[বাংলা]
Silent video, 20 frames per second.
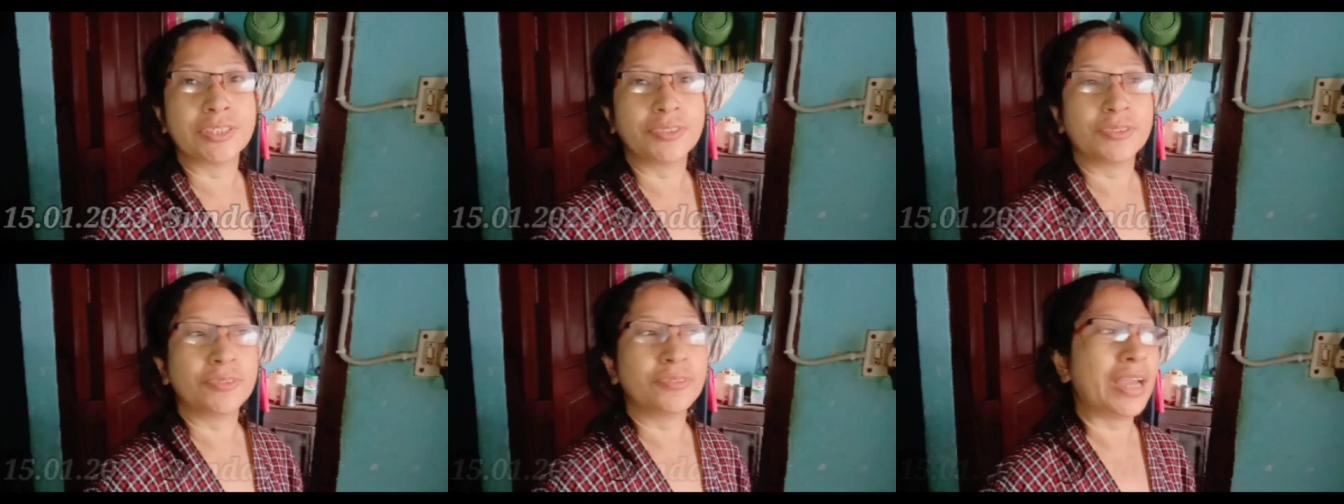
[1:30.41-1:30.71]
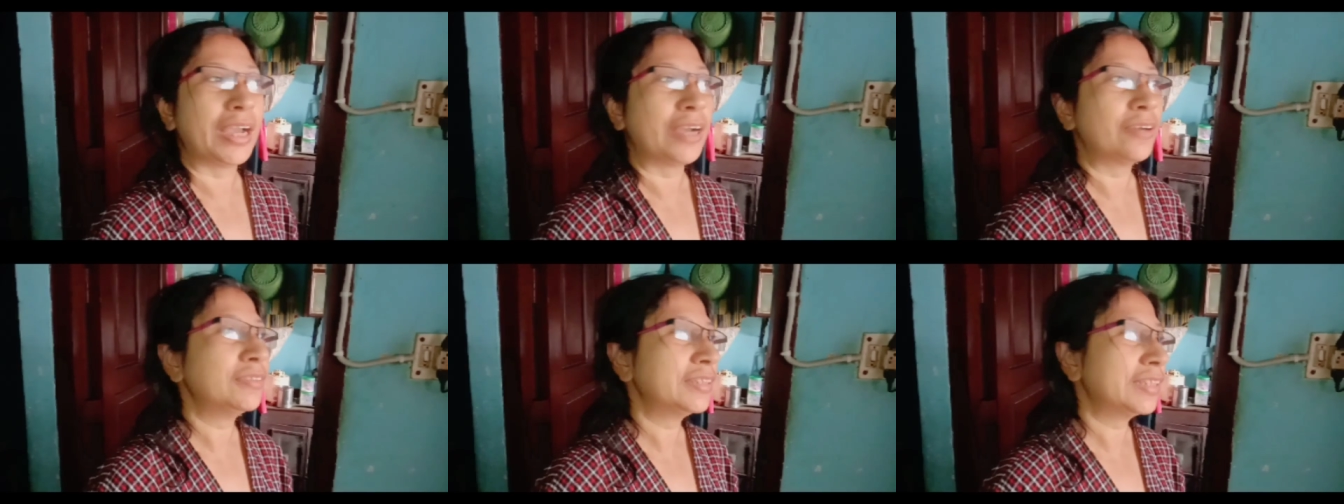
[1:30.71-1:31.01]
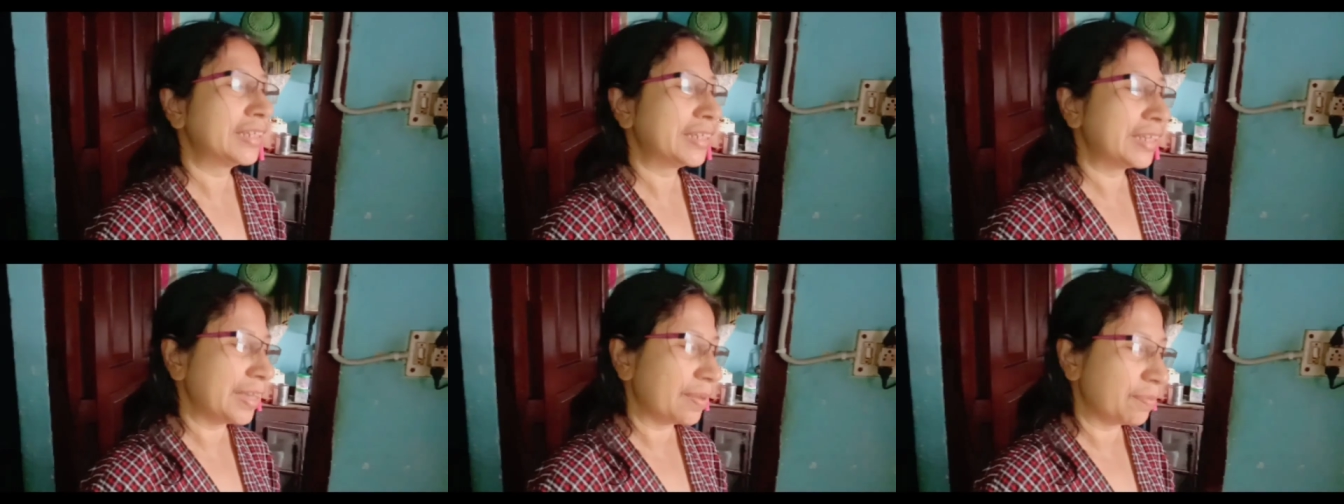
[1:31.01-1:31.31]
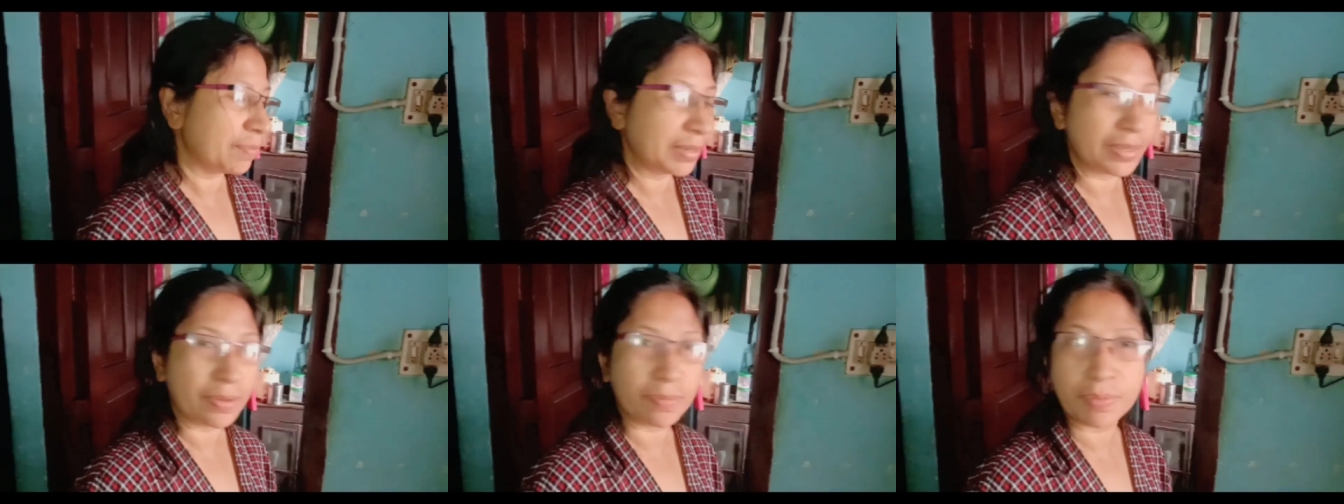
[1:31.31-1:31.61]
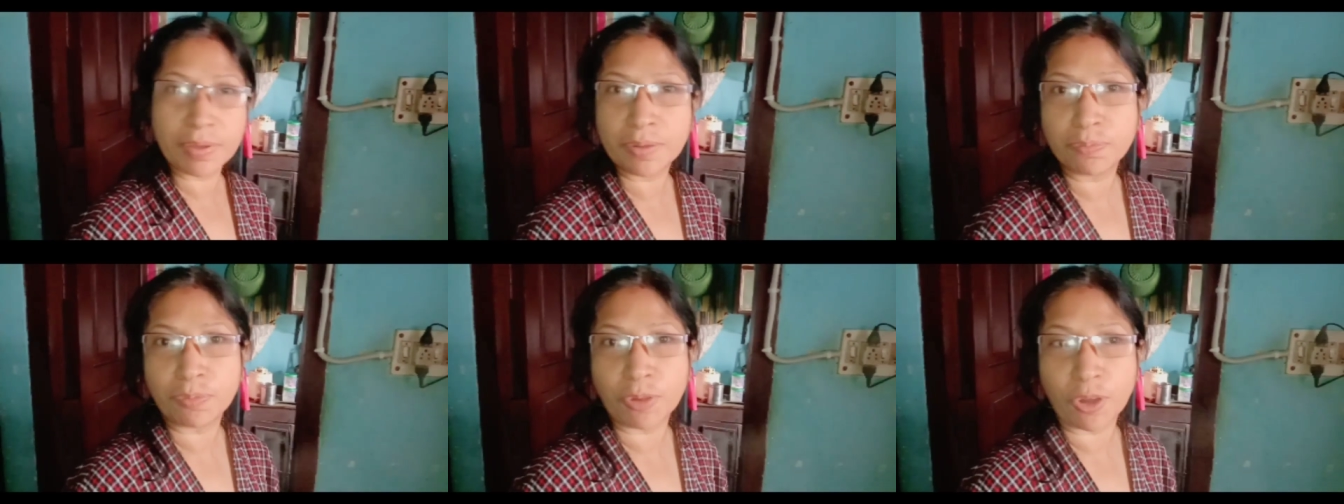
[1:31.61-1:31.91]
তো এখন থেকে আমি আমি
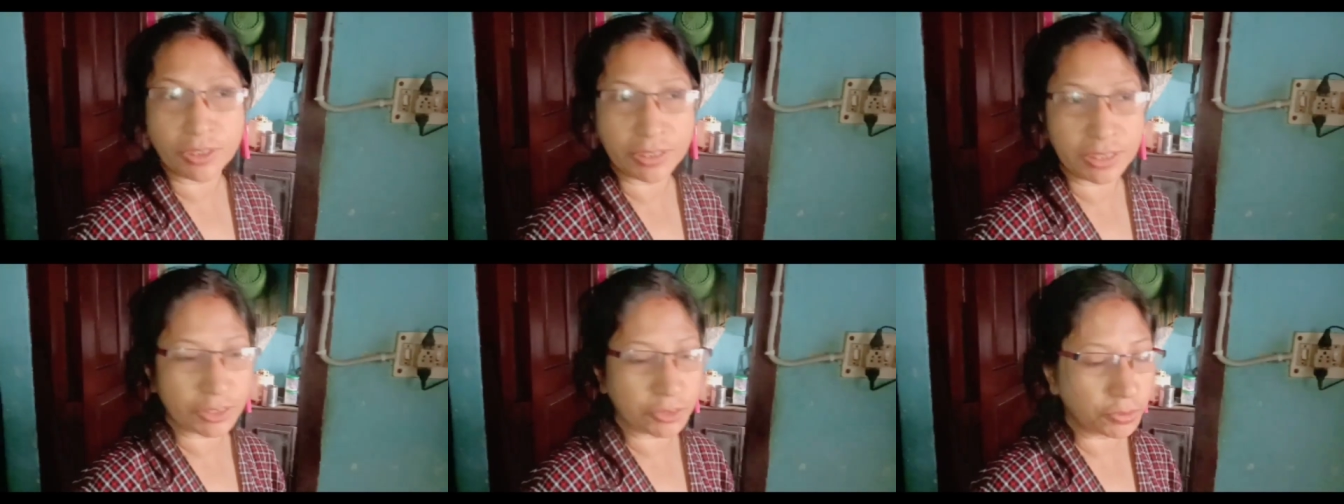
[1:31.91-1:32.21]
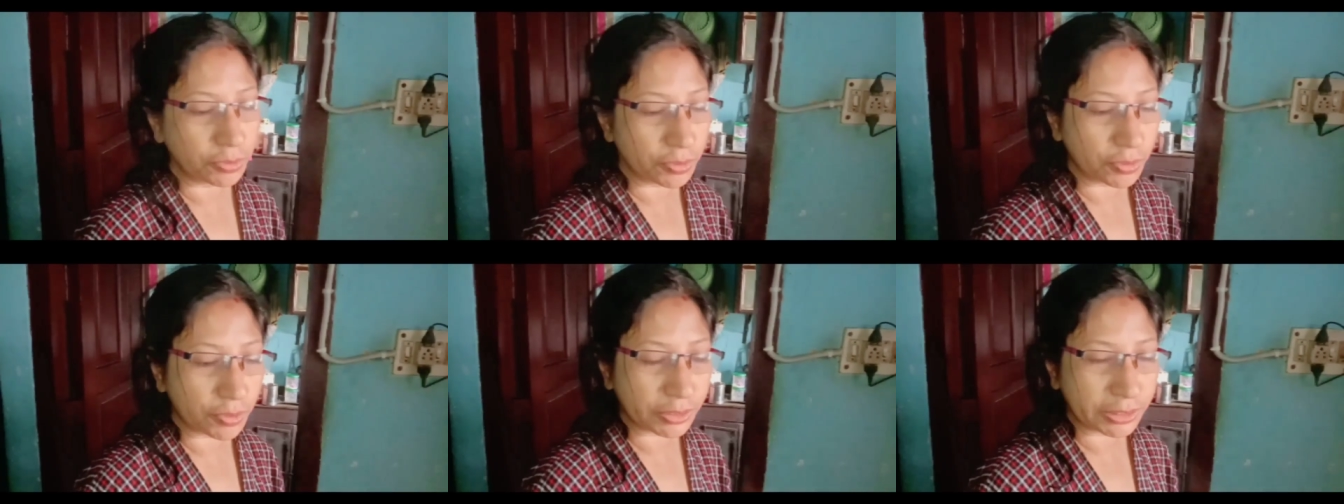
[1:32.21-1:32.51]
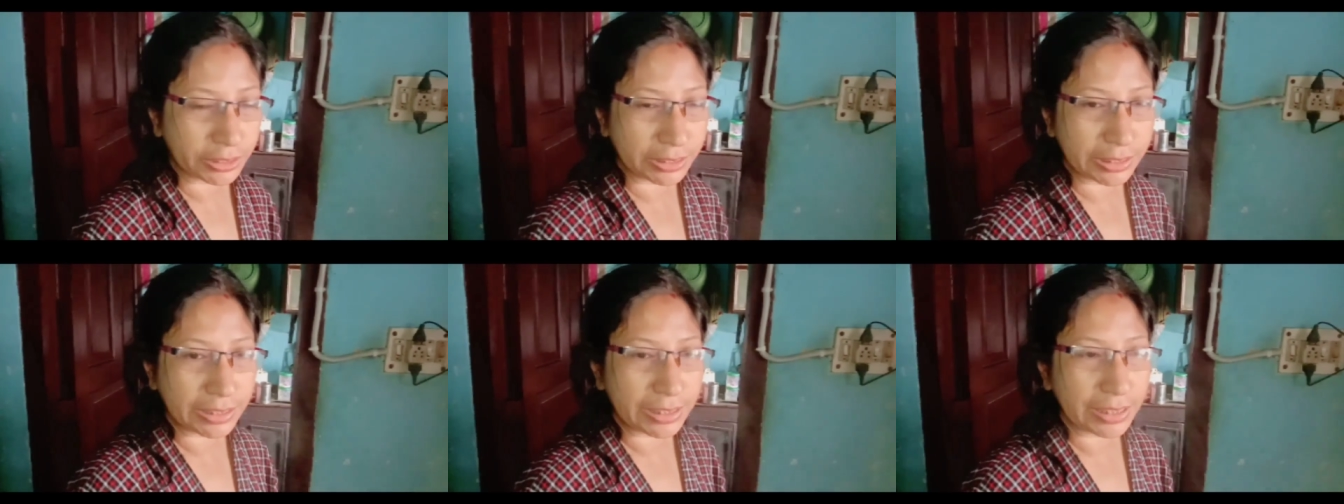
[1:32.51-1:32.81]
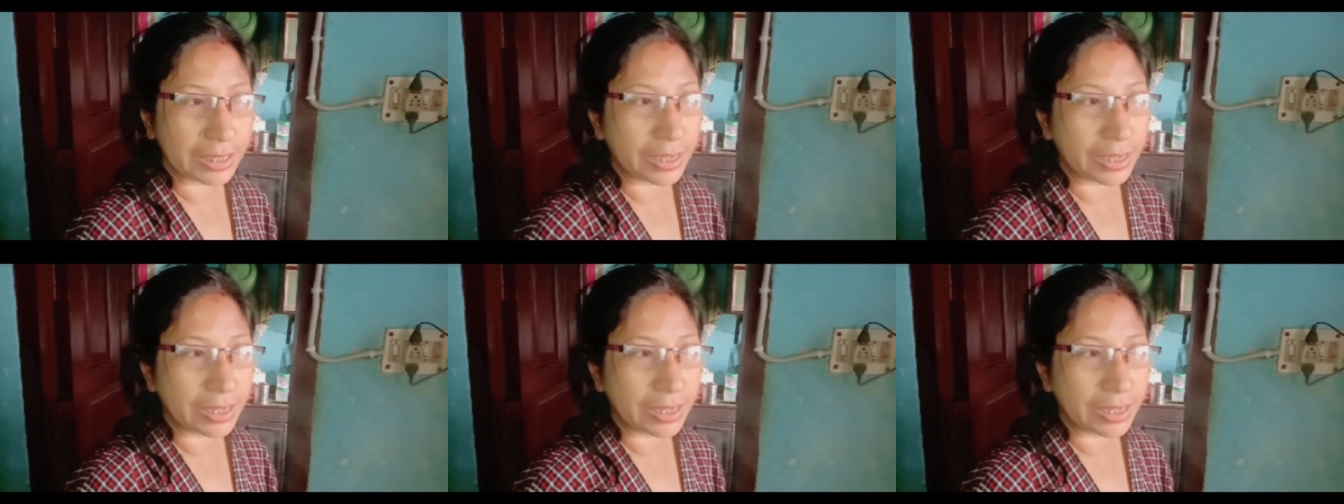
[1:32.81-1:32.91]
ব্লগটা শুরু করছি